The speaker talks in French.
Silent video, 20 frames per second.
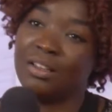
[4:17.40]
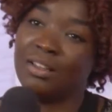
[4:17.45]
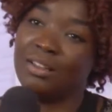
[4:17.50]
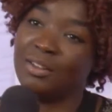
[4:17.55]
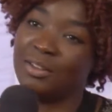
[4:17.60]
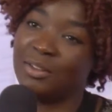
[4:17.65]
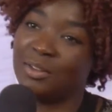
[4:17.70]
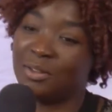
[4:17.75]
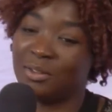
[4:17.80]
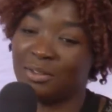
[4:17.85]

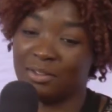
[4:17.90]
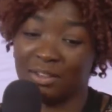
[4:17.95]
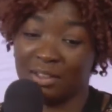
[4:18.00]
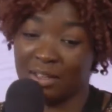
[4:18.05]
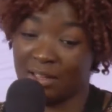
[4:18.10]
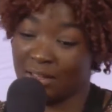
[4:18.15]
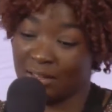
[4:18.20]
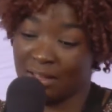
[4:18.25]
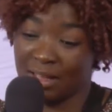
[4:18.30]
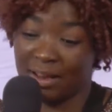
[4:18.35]

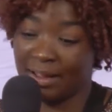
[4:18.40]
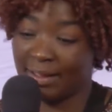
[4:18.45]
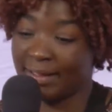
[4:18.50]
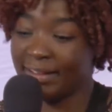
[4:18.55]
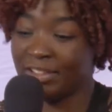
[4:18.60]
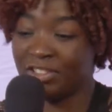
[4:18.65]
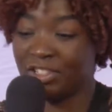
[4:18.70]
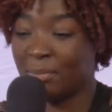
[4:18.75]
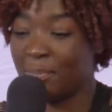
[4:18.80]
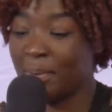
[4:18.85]
euh, à
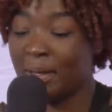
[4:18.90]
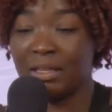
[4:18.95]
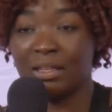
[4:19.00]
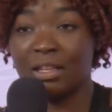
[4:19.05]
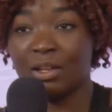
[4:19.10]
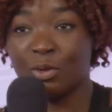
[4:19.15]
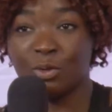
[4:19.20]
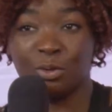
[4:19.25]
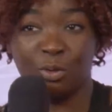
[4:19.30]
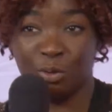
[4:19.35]
laquelle j'ai pas
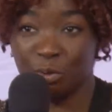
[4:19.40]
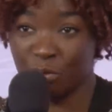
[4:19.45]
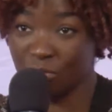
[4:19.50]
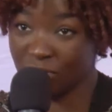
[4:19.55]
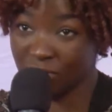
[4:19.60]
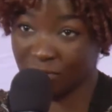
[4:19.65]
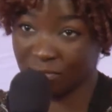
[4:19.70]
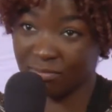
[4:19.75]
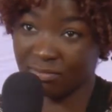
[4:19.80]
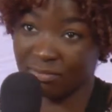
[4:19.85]
été
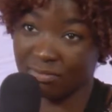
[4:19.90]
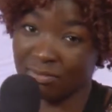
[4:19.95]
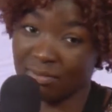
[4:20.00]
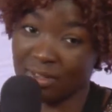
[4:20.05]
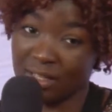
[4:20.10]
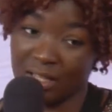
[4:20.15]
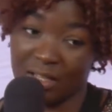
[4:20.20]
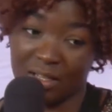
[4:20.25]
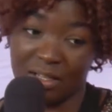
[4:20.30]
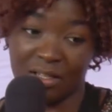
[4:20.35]
retenue,
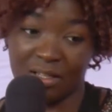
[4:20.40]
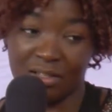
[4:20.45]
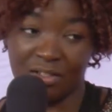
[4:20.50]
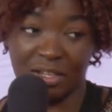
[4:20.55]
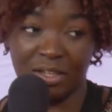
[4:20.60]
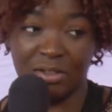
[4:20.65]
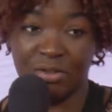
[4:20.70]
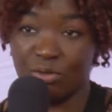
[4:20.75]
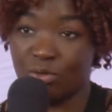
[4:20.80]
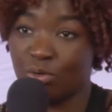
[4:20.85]
mais
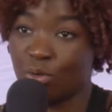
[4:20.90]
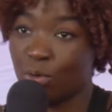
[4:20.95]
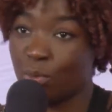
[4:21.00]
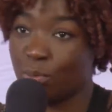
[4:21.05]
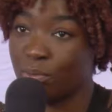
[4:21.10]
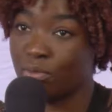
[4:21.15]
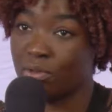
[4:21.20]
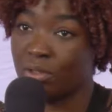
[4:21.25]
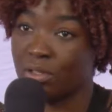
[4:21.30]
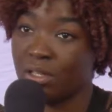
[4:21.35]
j'ai su vous
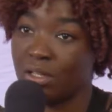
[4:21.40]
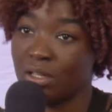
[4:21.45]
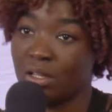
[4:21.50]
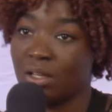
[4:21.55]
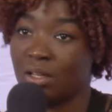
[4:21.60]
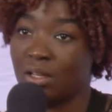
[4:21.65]
êtes quand